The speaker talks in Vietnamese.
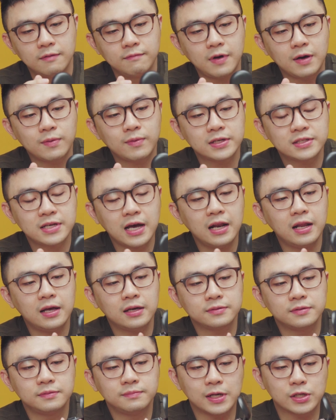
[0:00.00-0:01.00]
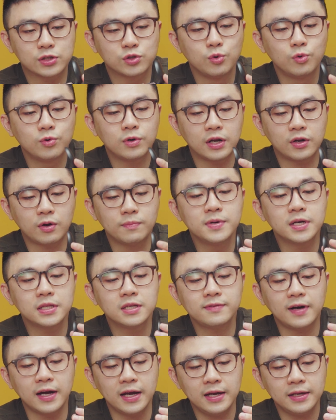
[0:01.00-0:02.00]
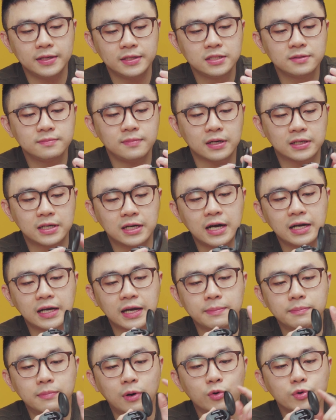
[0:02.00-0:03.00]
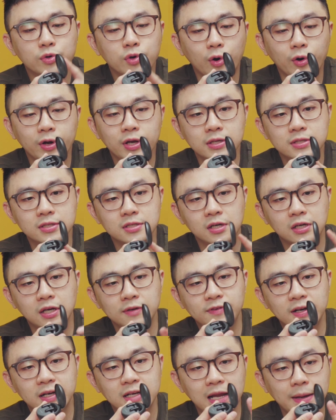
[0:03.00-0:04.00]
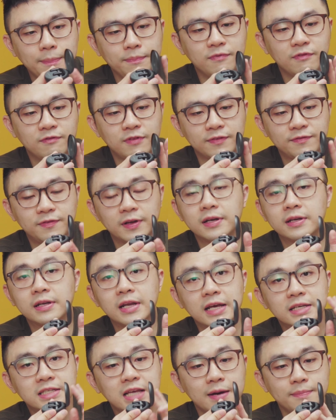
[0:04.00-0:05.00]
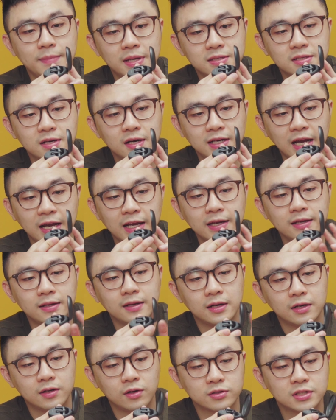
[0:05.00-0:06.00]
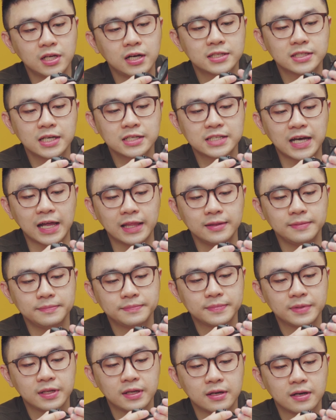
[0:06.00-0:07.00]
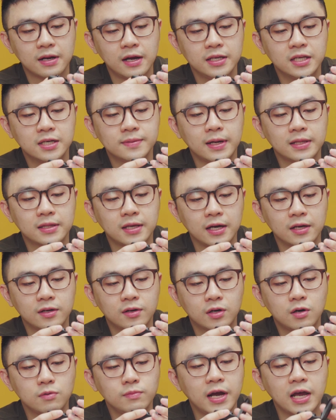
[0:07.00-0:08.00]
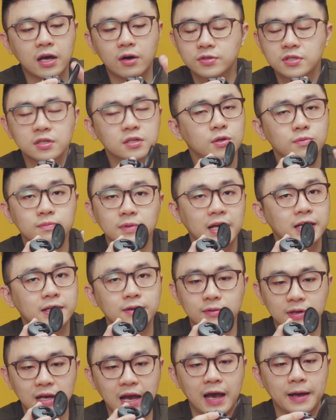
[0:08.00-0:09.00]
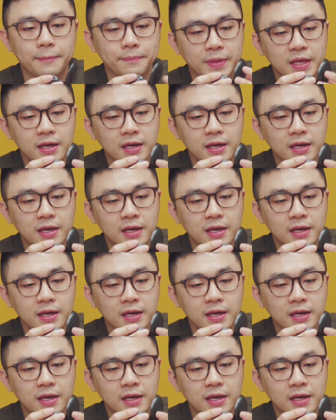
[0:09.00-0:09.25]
và ngoài ra là mặc dù là nó mượt như vậy nhưng mà các cái mấu nối giữa cái phần nắp và phần đế sạc bên dưới này nó rất là chắc chắn đấy như các bạn thấy nó không hề có sự lung lay nào cả